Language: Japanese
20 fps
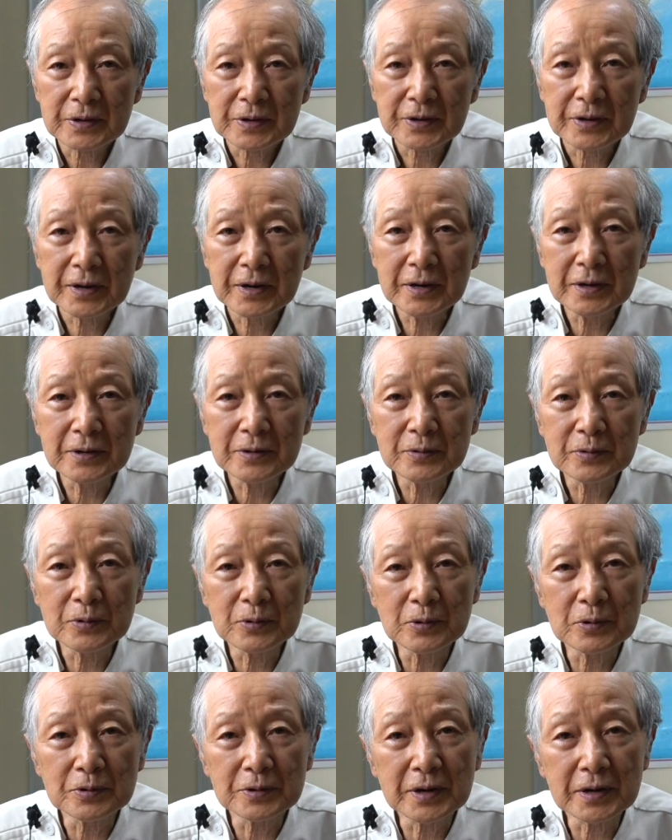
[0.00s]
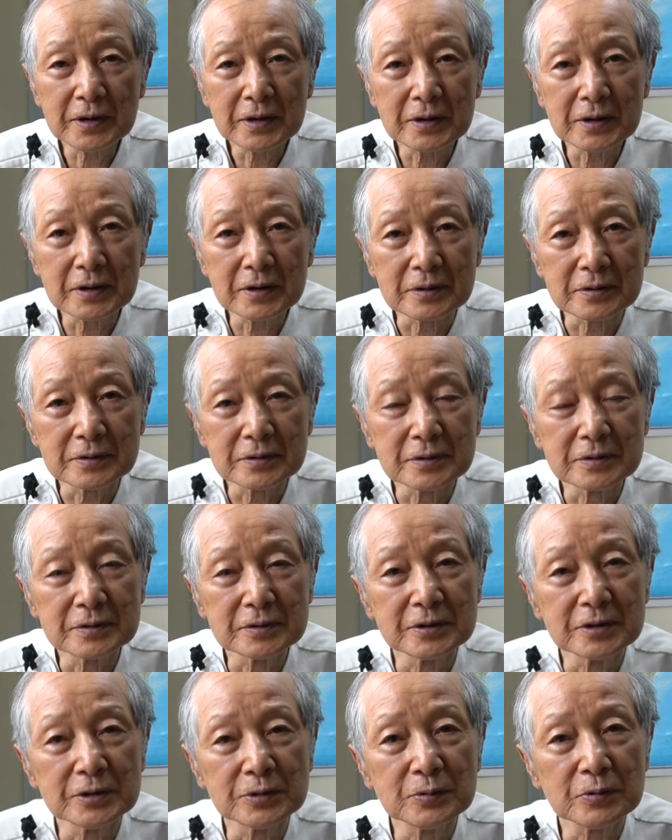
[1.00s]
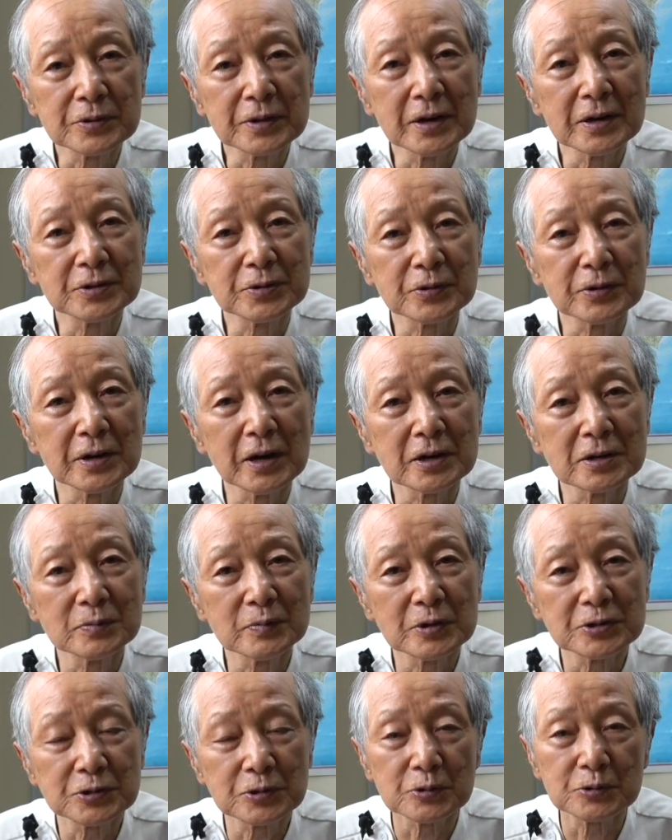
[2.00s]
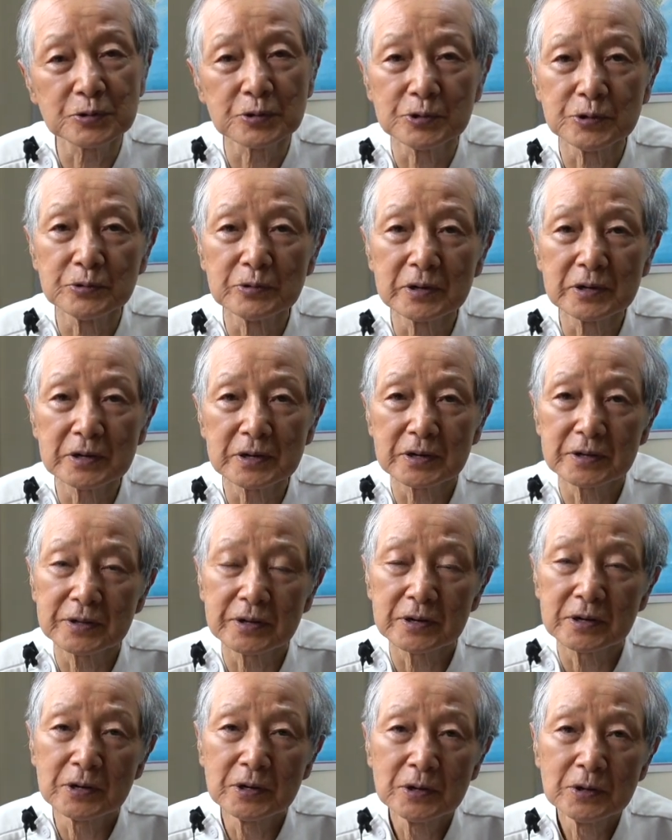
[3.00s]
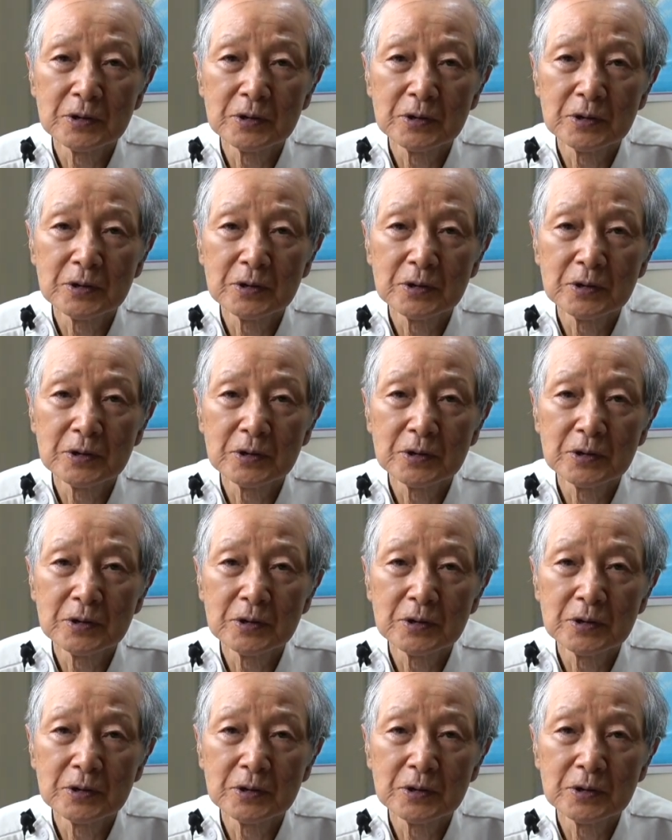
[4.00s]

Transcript: 健康だからリンゴダイエットやりましょうと言わないで、